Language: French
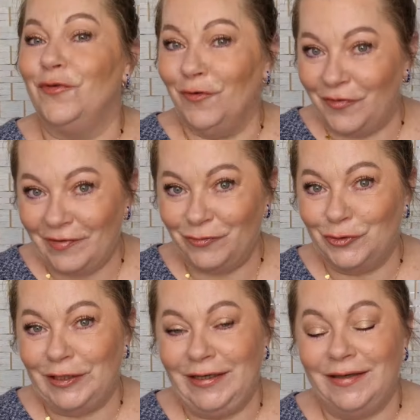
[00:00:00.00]
vos
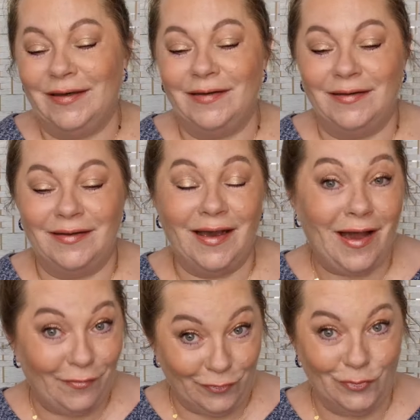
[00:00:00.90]
favoris euh,
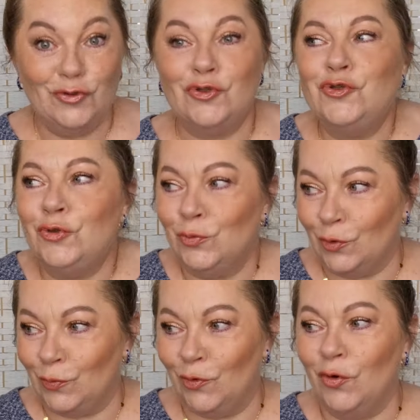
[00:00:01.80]
à vous du
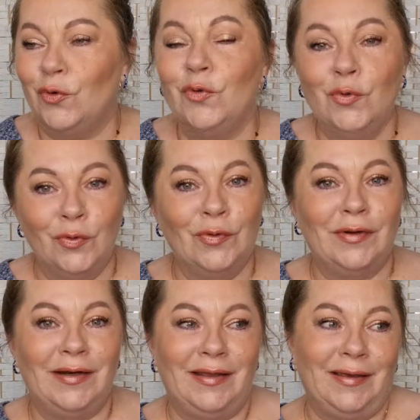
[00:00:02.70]
moment où
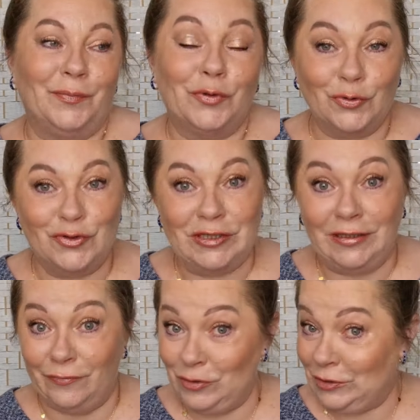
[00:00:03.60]
les produits
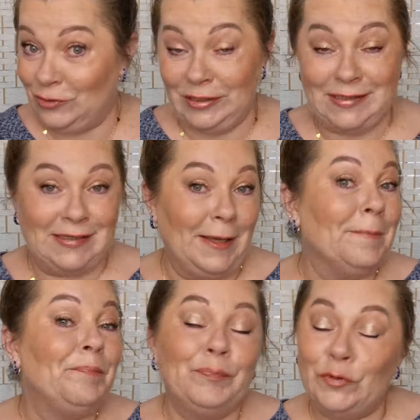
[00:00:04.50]
que vous utilisez
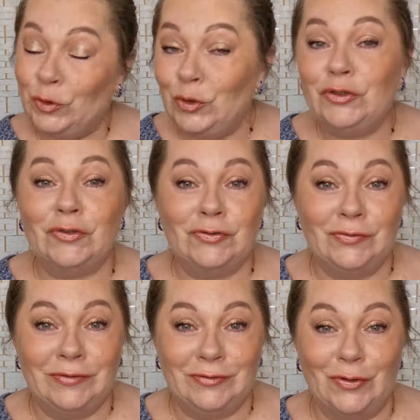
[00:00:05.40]
tout le temps,
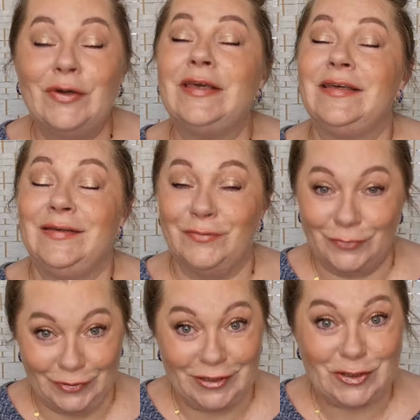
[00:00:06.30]
tout le temps et que
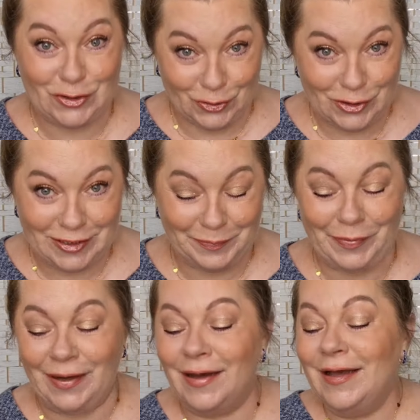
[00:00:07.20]
vous ne changez
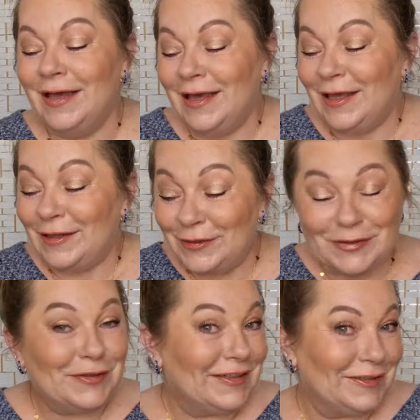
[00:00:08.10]
pas.
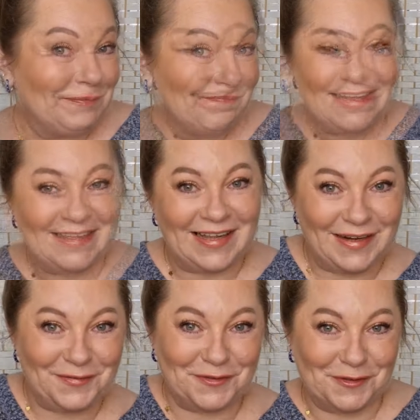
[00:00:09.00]
Donc,
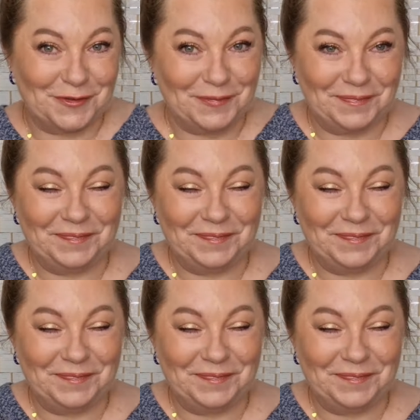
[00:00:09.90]
installez-vous.